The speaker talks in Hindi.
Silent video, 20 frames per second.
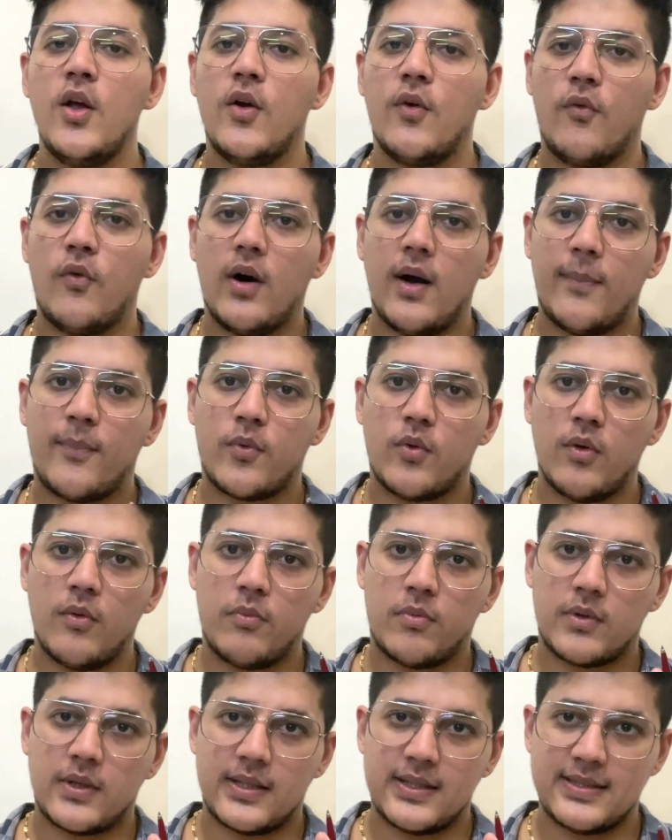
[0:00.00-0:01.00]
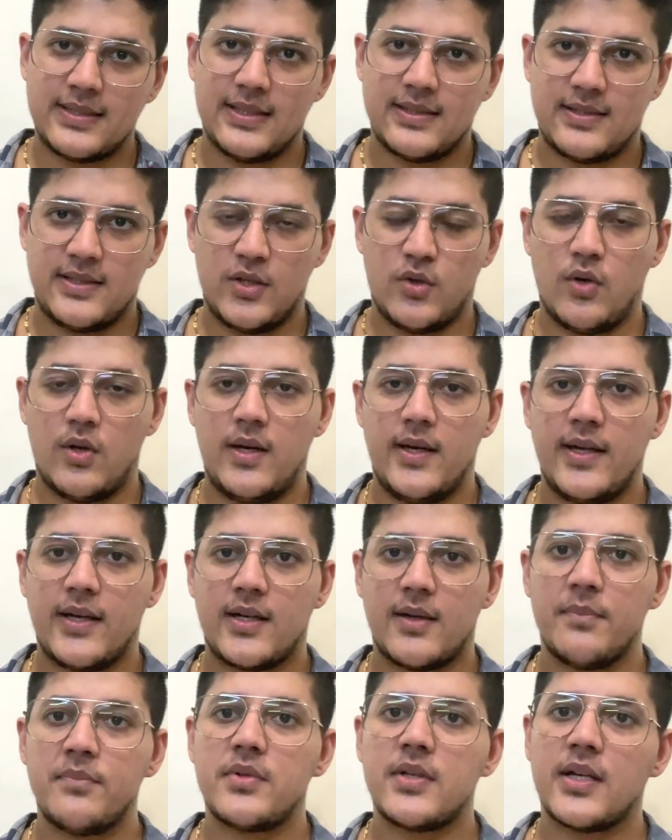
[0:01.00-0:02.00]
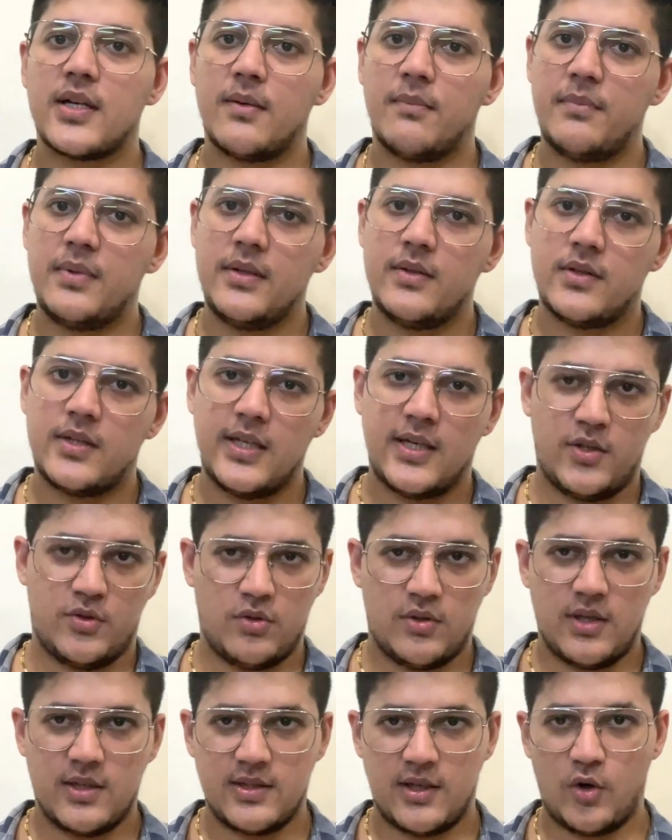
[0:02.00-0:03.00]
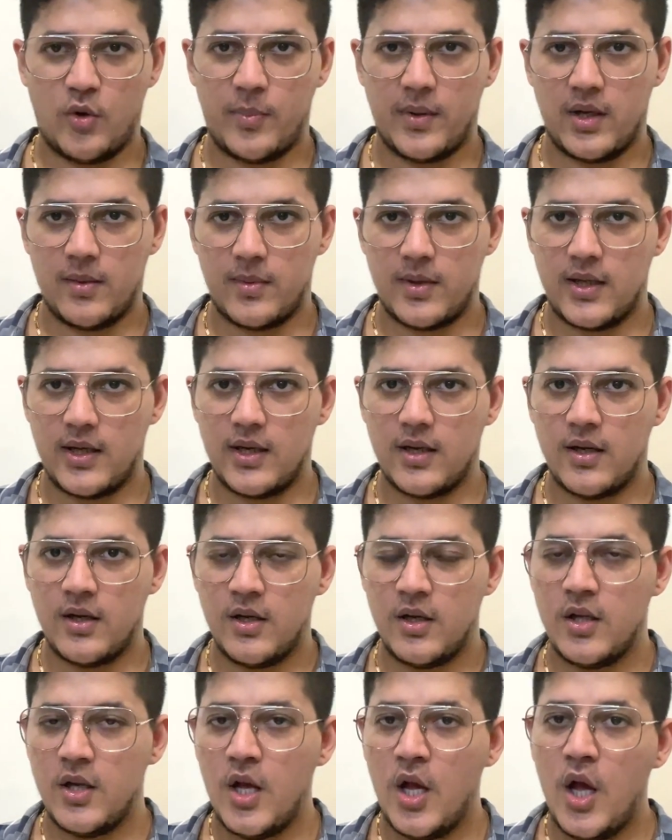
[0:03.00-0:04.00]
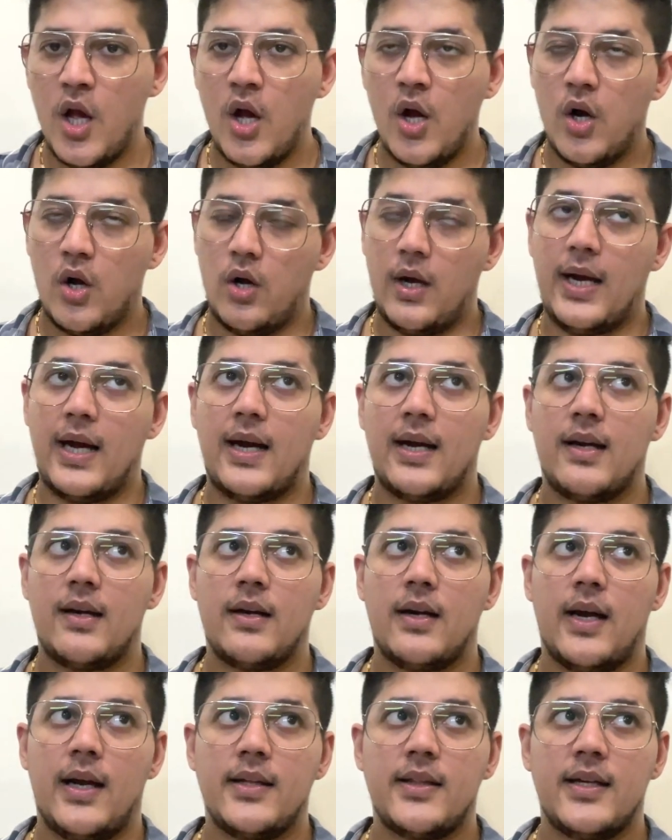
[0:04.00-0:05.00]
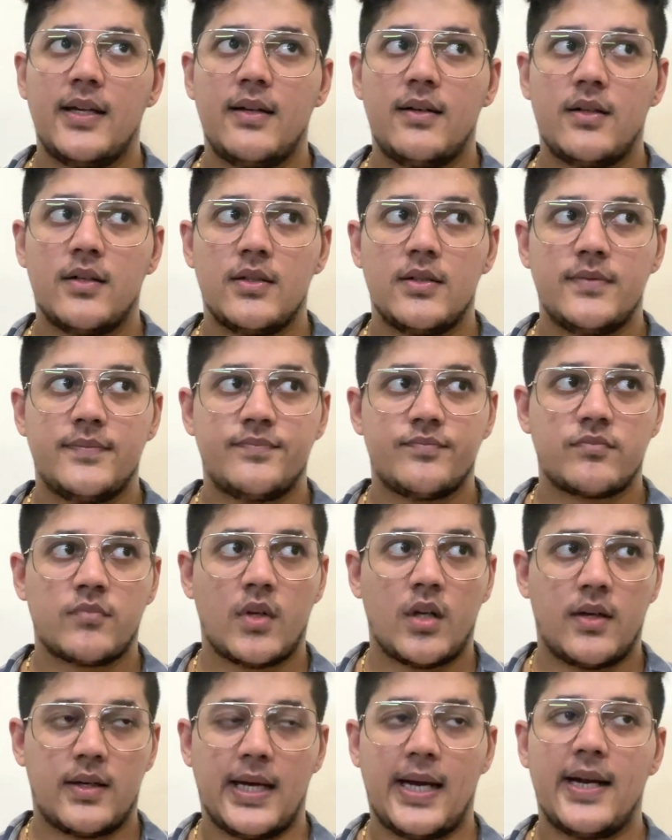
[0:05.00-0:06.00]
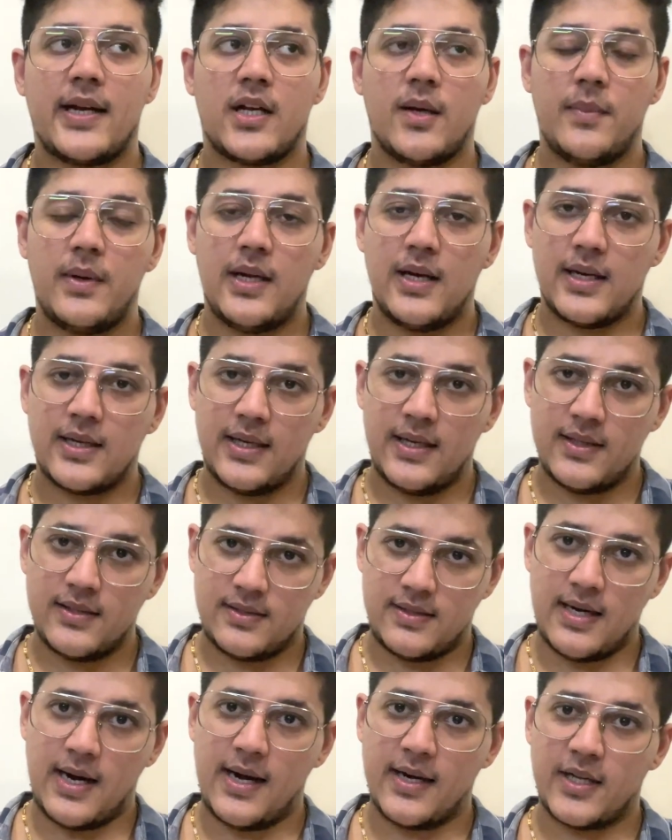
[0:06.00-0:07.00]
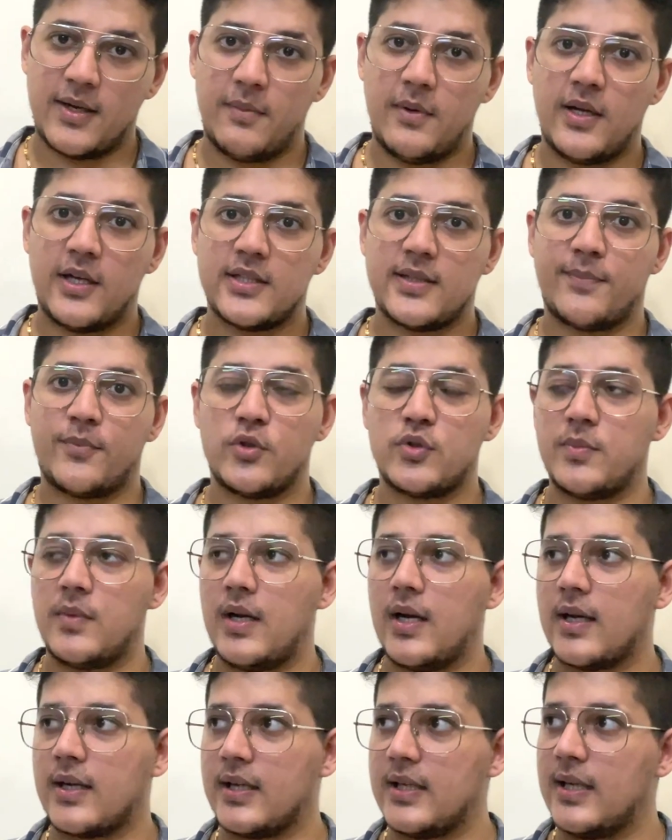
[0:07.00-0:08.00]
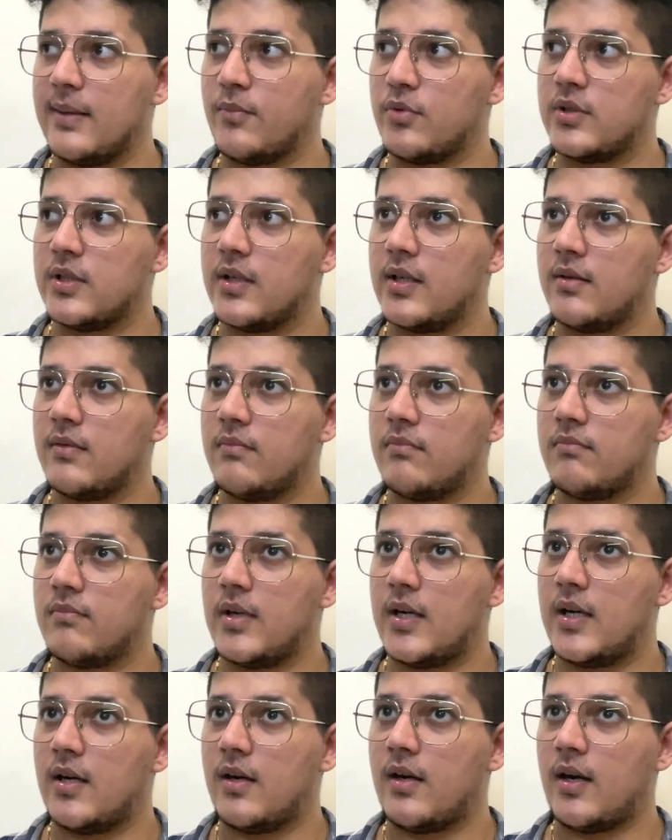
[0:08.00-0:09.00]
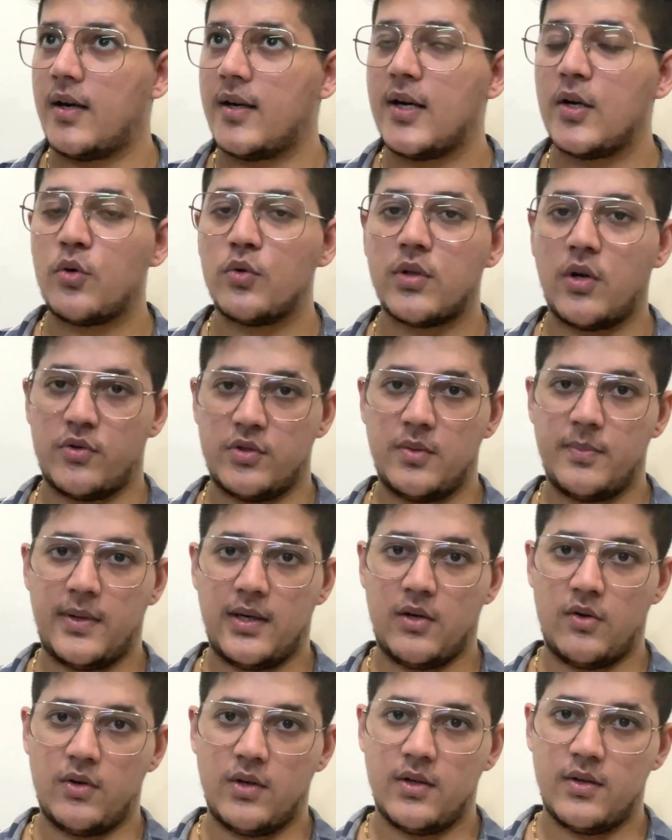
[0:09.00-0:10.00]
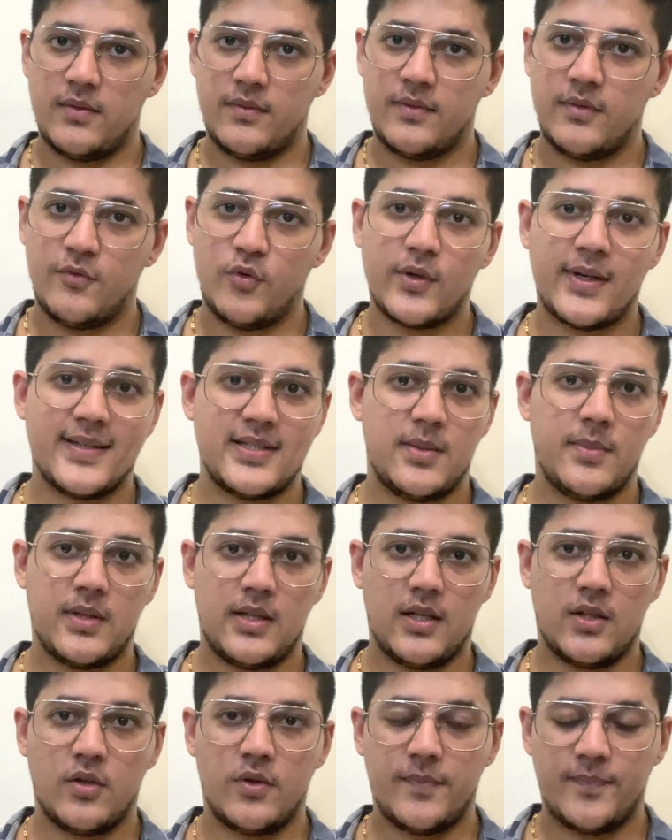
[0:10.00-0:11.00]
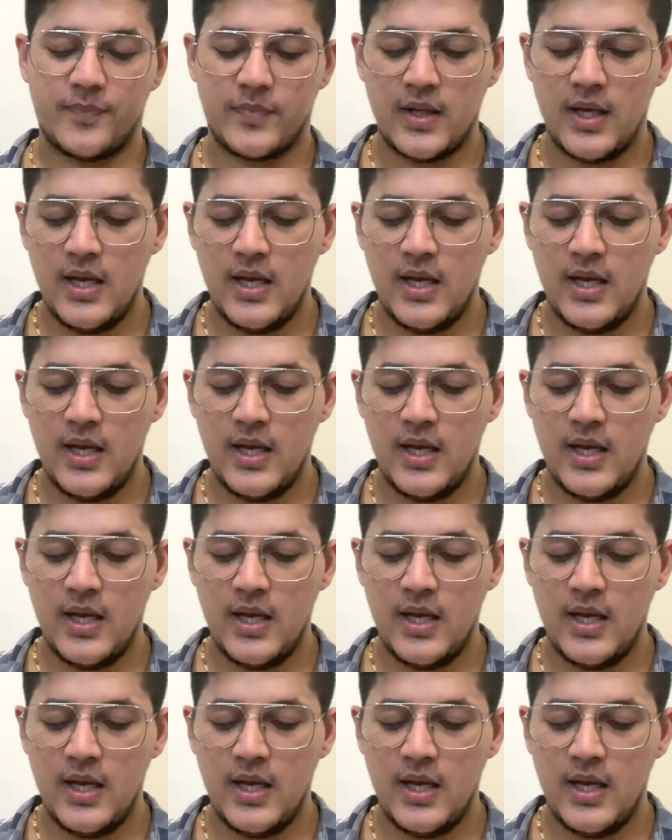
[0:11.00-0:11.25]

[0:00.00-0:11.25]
वो आपको किसी अच्छी क्वालिटी कम से कम भी तेरह चौदह हज़ार रुपये का पड़ेगा एंड आई थिंक टायर का मिला के स्टैंड का मिला के सब कुछ मिला के ये मुझे अंडर टू थाउजेंड पड़ा होगा वो कैसे बताता हूँ